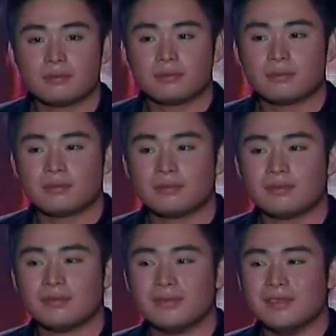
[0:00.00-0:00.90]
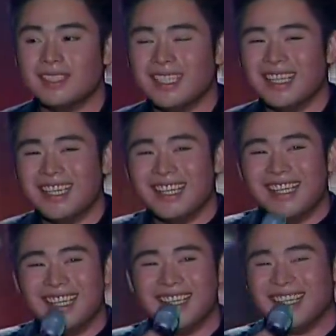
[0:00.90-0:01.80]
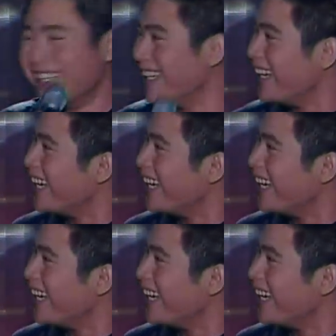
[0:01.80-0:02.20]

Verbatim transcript: Anong tingin mo... Hindi, hindi.